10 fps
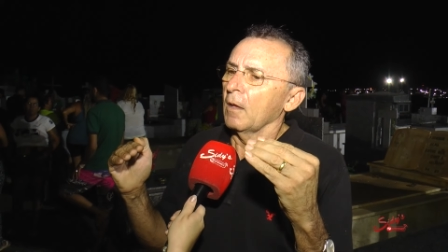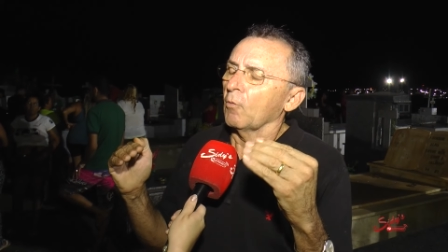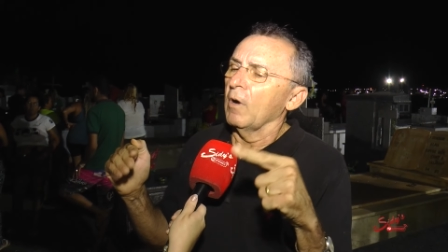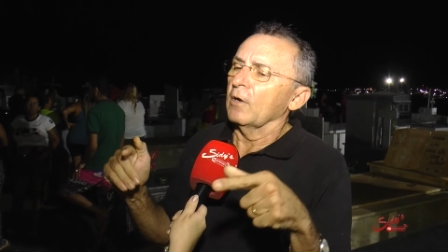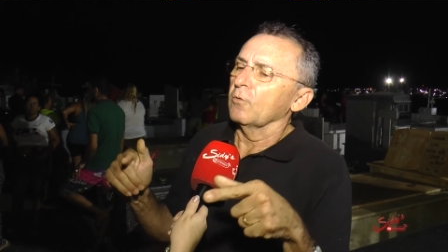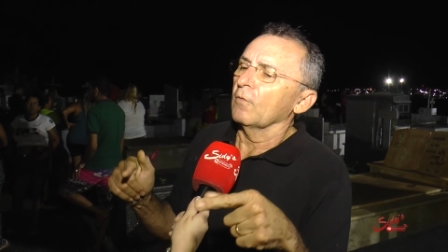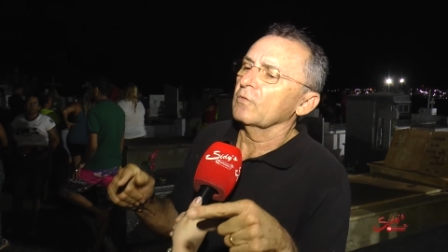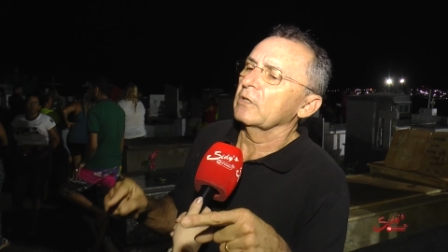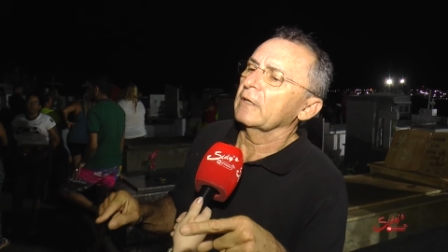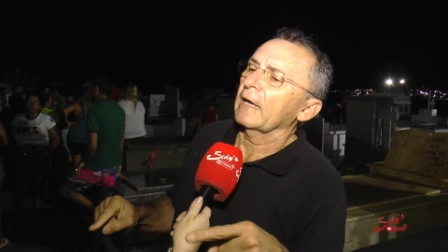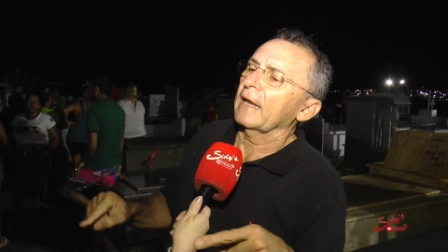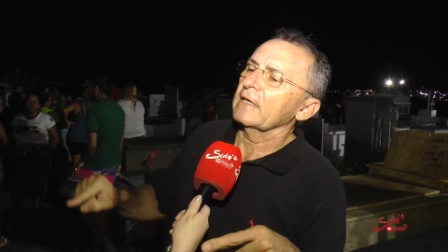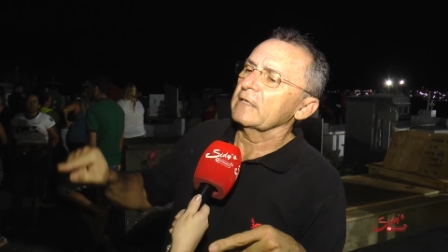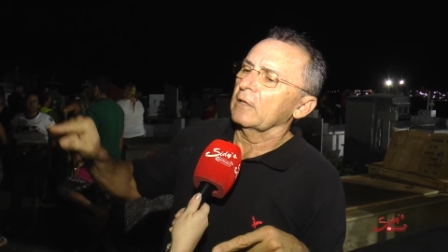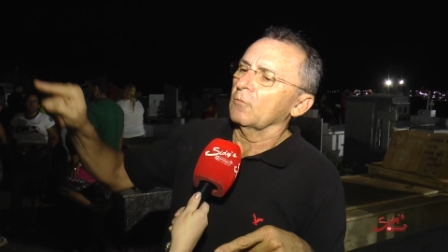Currais Novos que está
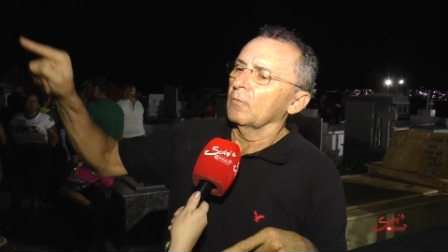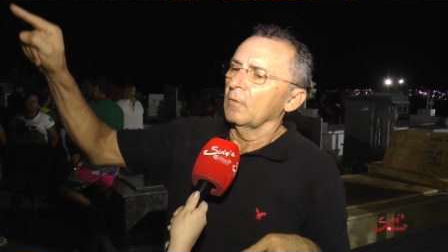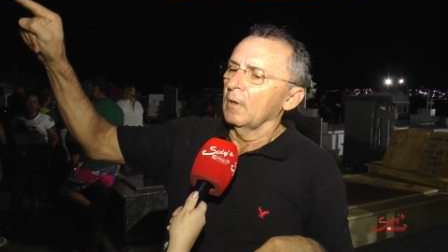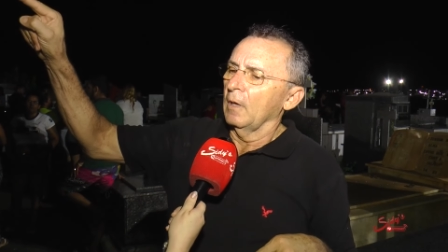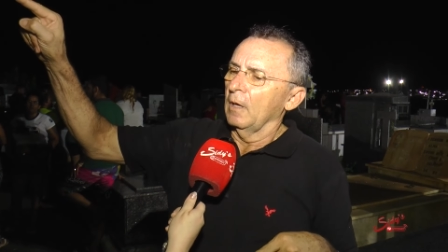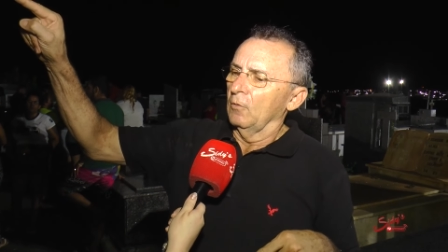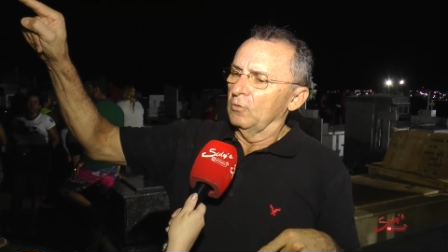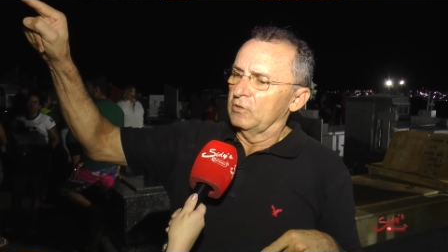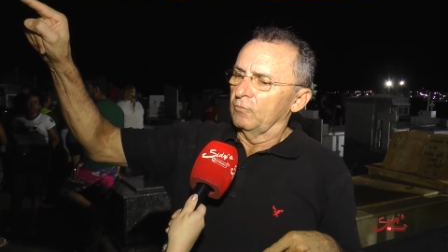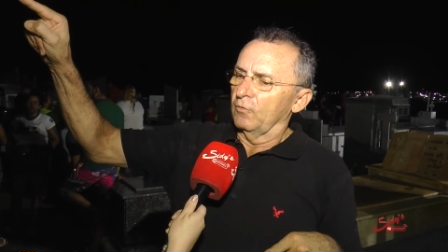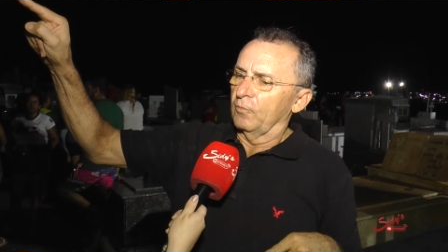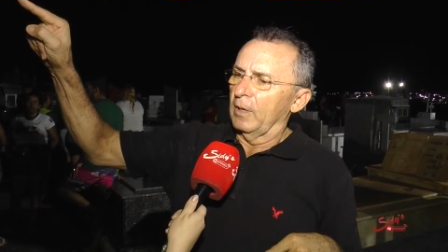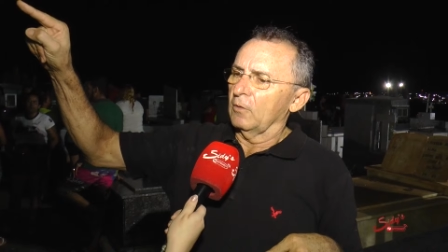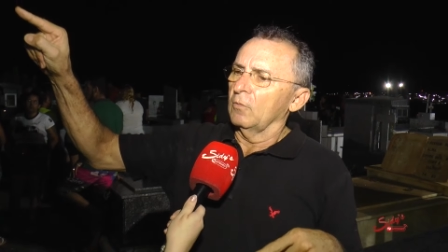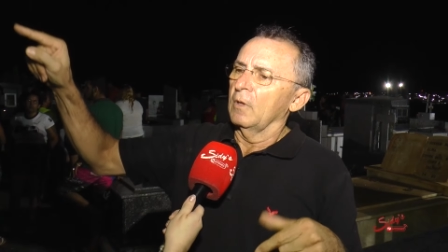crescendo no
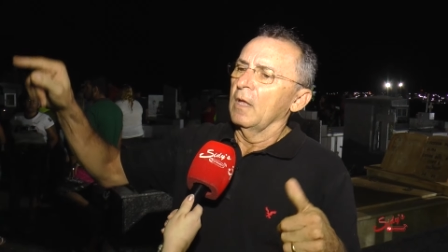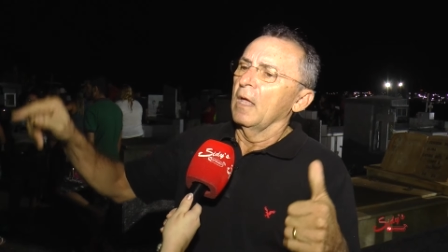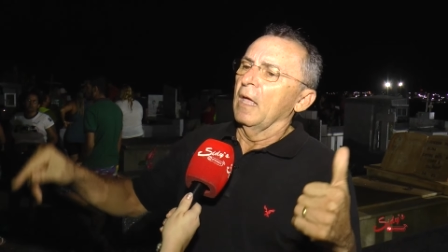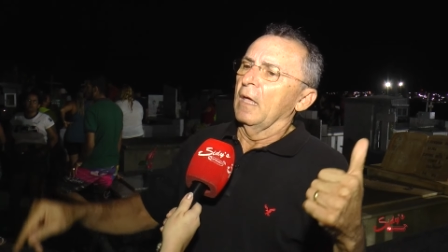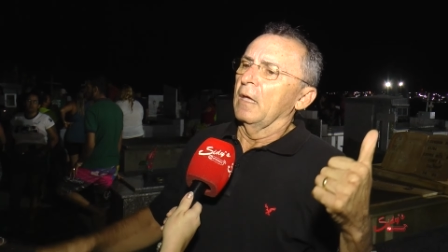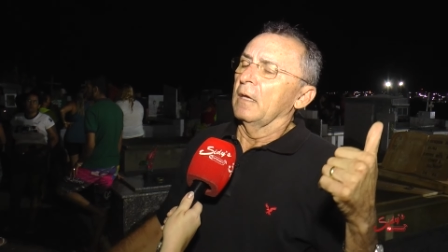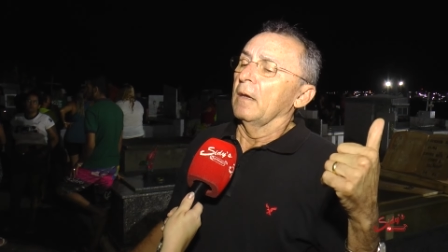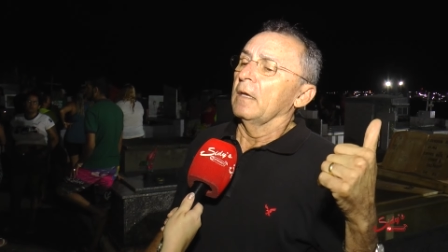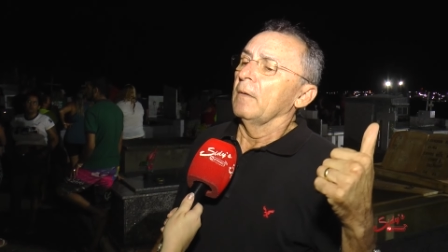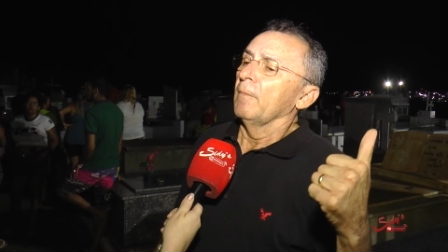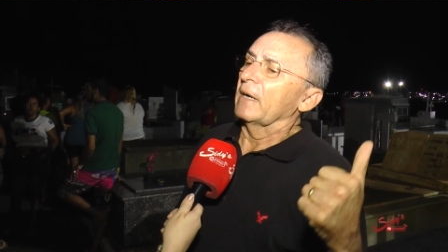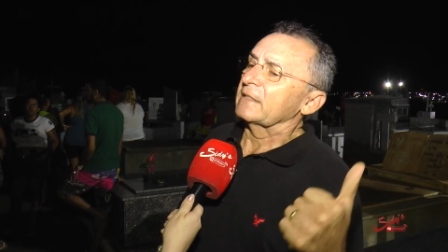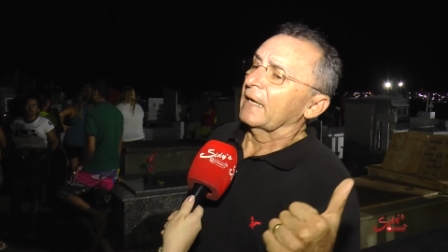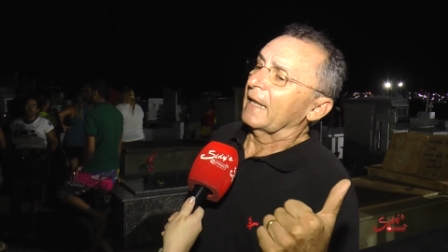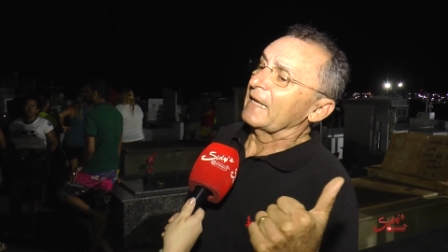desenvolvimento, mas
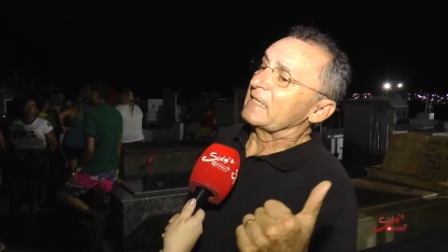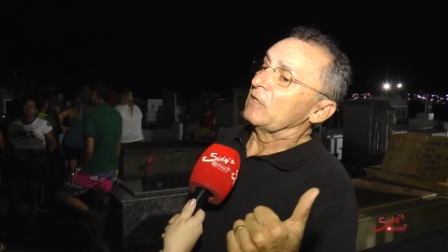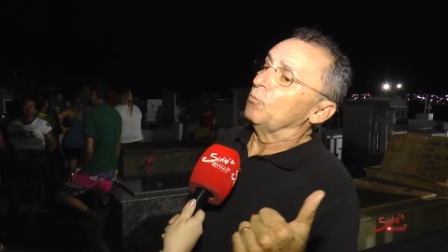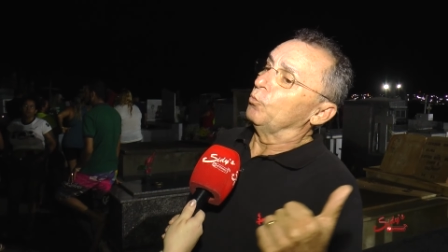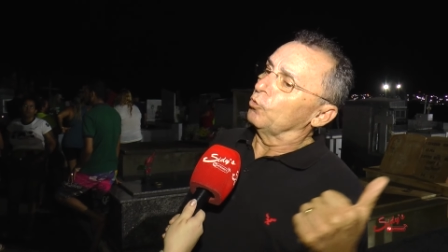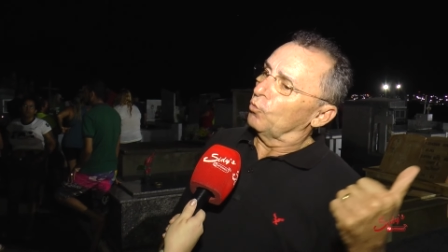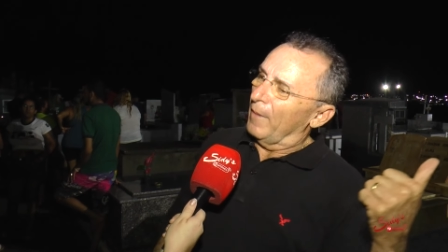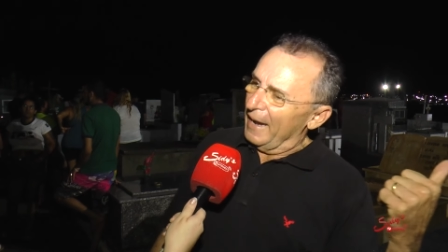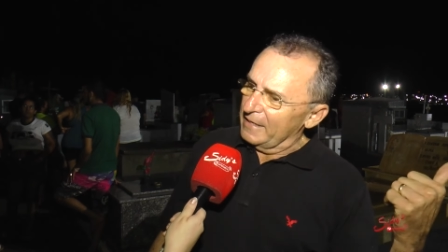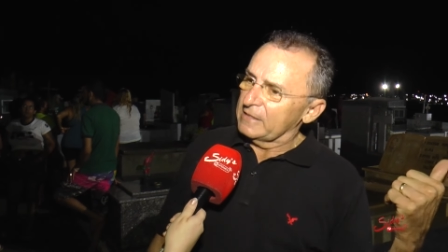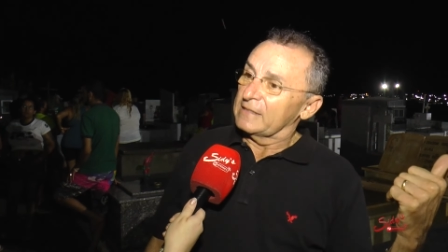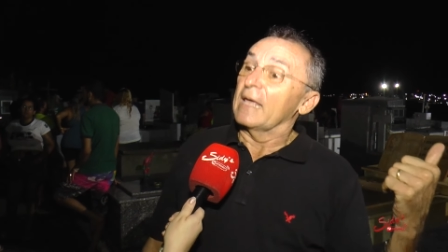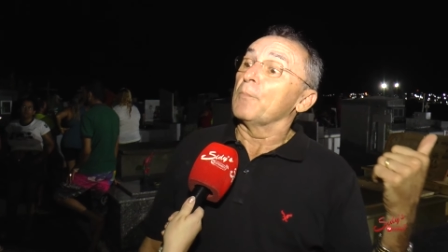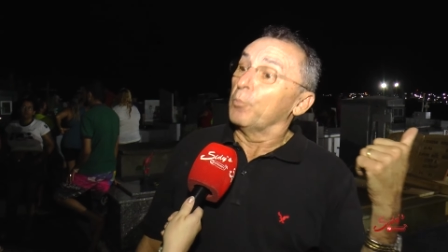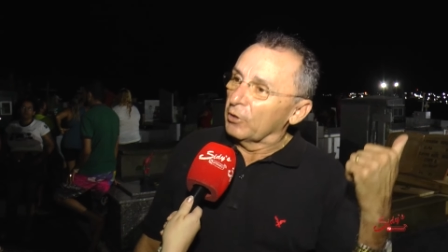está crescendo muito mais
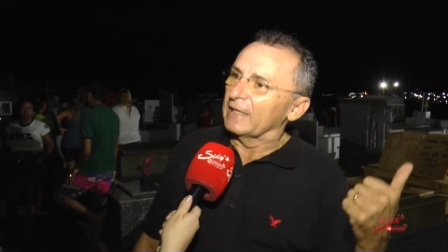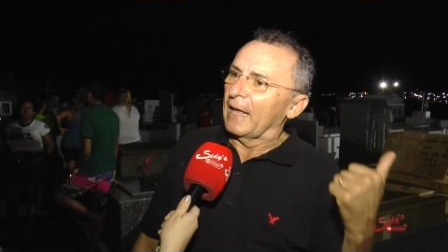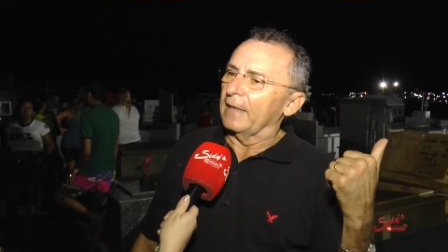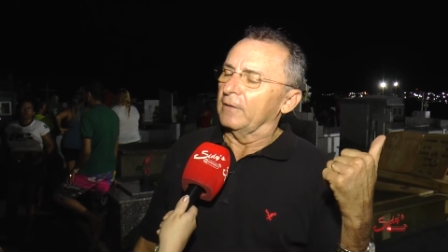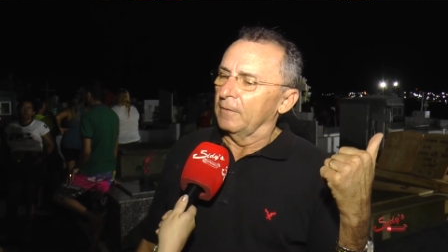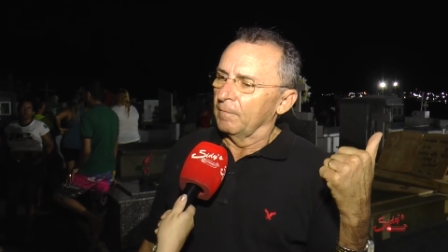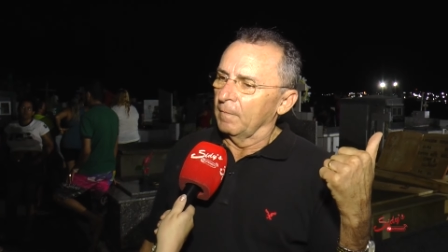na impunidade.